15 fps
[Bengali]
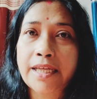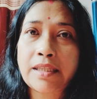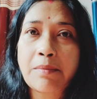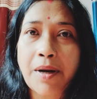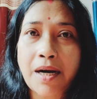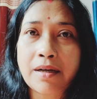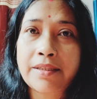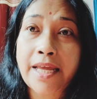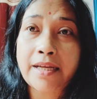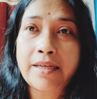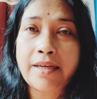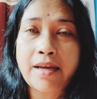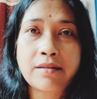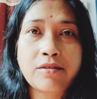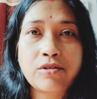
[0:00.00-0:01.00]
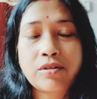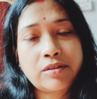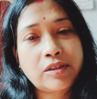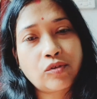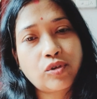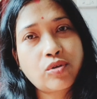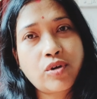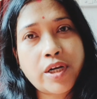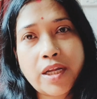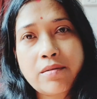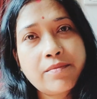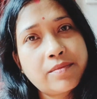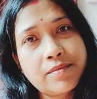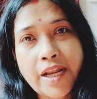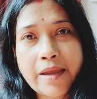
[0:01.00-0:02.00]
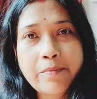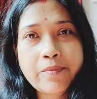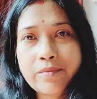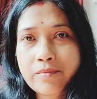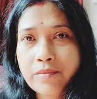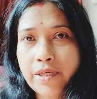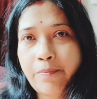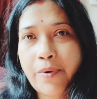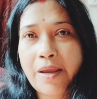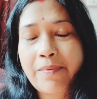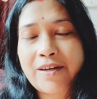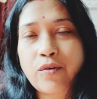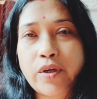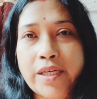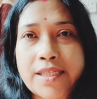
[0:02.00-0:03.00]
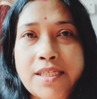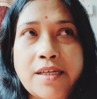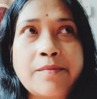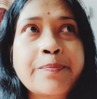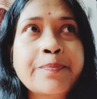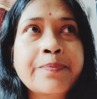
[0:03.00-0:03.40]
দেখতে পার দেখ গিয়া তো ততক্ষণে লাইভ মানে প্রাইভেট হয়ে গেছে